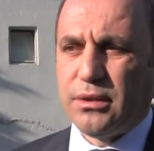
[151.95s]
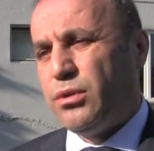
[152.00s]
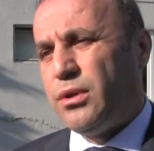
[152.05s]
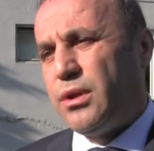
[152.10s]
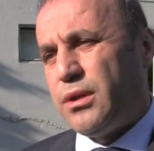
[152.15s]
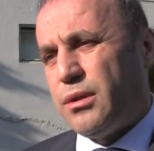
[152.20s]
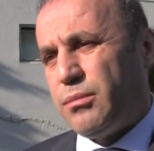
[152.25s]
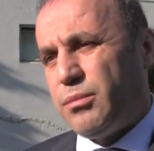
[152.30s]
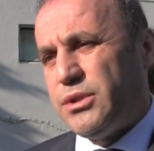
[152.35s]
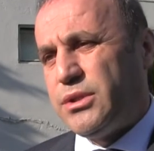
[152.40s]

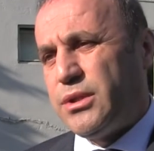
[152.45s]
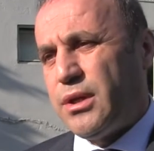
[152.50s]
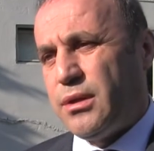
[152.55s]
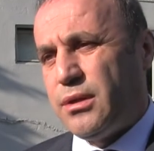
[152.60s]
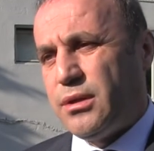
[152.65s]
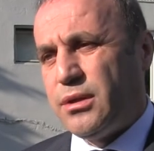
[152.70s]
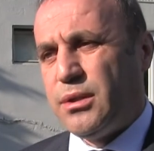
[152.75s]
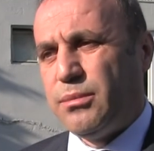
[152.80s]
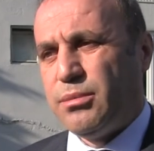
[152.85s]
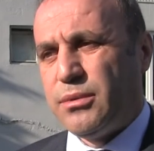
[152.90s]
Onlar da bir
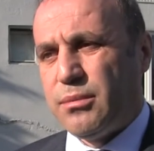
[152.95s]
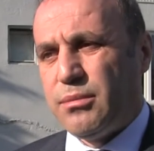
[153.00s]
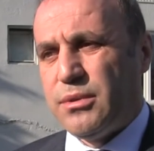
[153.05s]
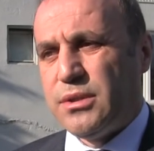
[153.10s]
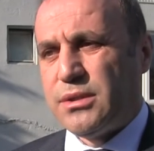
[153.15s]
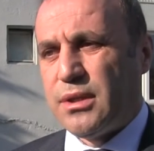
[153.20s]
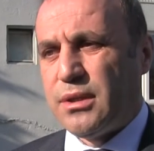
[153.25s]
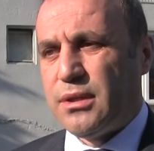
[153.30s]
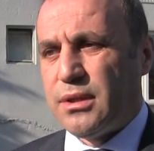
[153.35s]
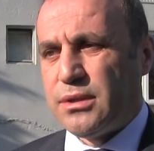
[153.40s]
canlı. Tıpkı bir
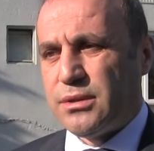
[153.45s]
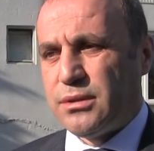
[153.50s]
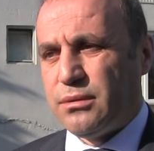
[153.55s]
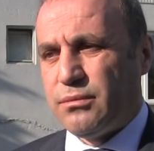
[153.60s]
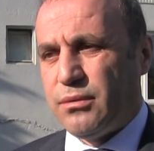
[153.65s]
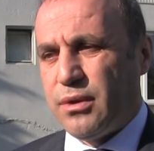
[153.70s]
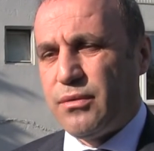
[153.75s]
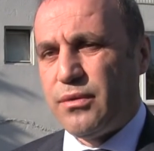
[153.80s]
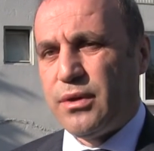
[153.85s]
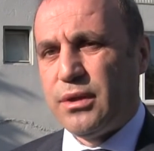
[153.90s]
insan
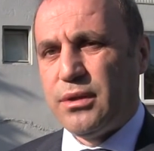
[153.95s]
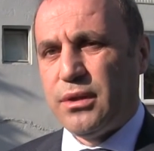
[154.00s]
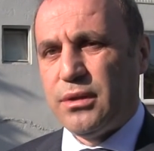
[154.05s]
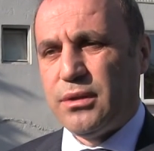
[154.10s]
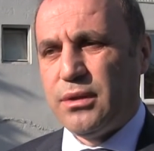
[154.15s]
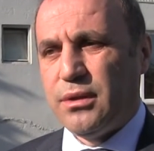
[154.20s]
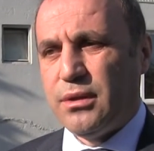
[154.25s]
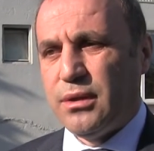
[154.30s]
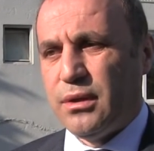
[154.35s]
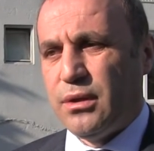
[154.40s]
nasıl vefat
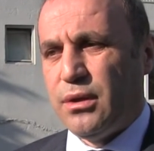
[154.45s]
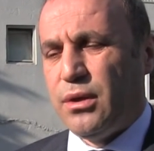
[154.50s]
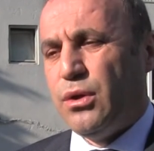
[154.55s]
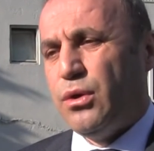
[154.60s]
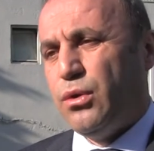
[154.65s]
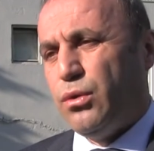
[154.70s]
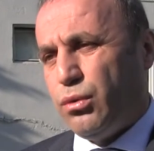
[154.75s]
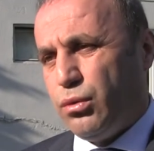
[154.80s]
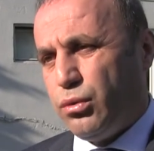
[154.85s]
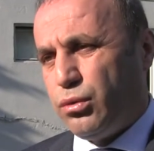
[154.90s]
ettiğinde
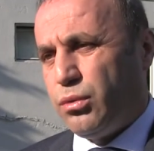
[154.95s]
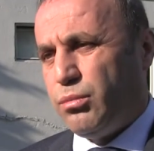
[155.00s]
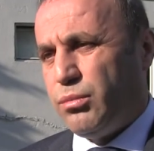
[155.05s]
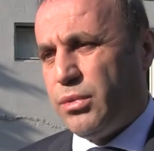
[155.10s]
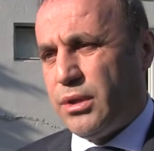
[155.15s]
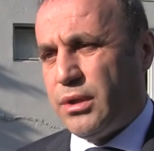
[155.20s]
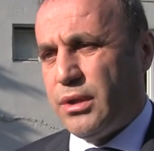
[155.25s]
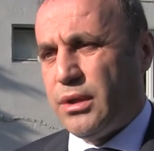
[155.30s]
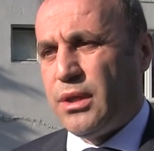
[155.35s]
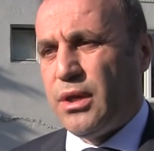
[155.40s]
uygun
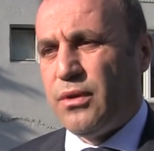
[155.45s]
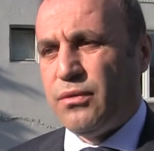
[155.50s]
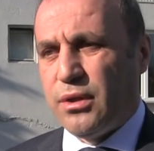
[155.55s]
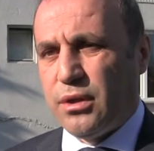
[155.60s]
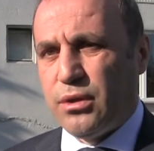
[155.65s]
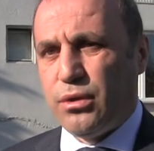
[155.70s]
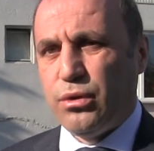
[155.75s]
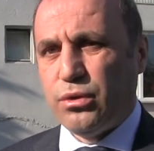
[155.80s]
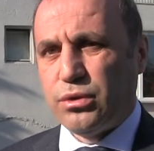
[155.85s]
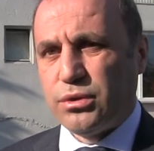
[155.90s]
bir yere
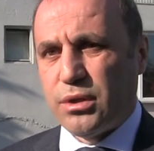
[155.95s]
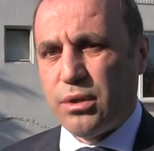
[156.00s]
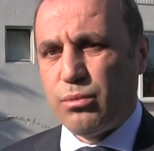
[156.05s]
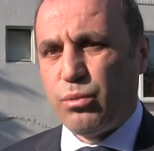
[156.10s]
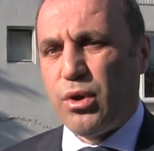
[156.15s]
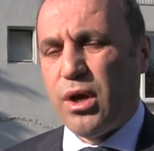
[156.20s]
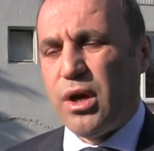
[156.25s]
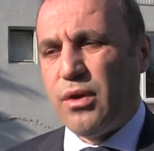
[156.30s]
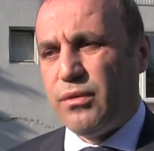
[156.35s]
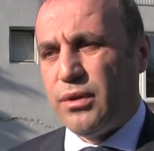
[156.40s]
defnediliyorsa
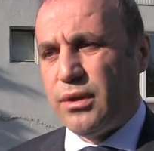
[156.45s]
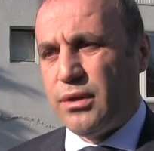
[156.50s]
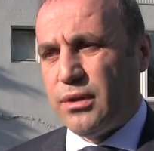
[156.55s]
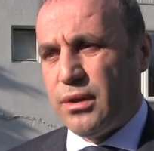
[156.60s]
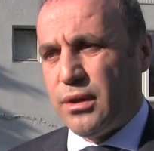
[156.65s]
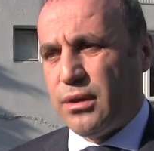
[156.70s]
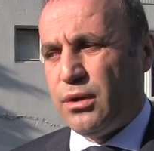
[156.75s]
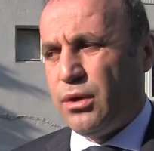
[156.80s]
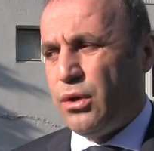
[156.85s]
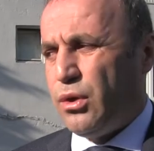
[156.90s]
bu hayvanları
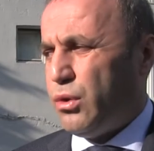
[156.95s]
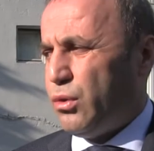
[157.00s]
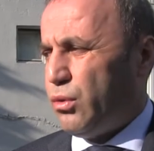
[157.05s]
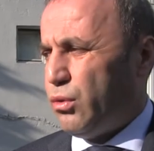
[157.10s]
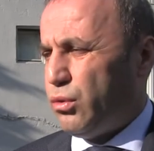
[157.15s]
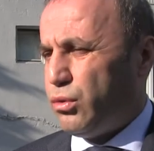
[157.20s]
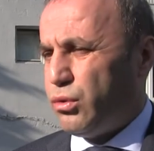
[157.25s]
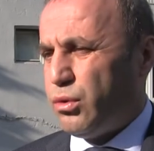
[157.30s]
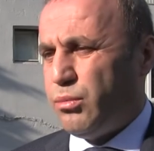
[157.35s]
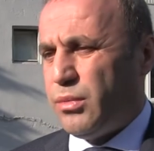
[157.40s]
da
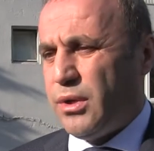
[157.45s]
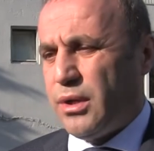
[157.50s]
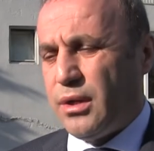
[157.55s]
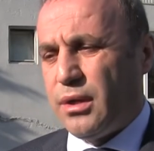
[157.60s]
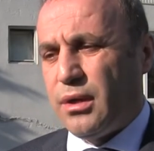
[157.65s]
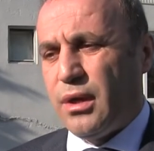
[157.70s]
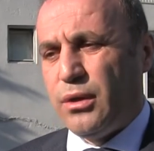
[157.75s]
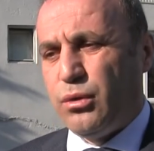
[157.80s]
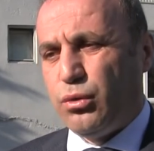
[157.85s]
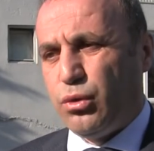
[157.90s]
uygun bir
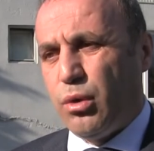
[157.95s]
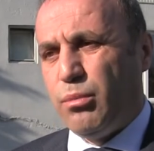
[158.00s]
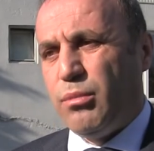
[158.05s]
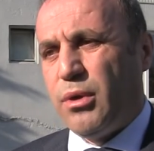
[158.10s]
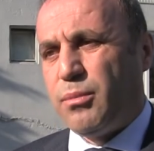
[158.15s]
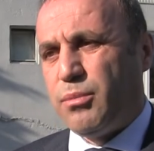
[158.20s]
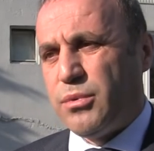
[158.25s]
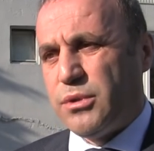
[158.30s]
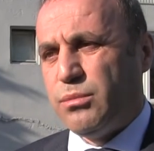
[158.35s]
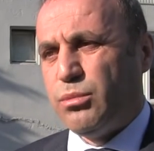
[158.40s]
yere hani
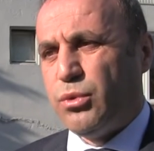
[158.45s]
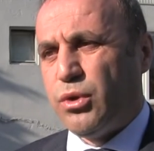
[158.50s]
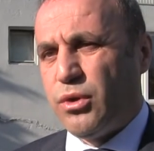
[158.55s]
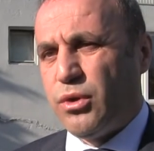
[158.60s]
gömmek bizim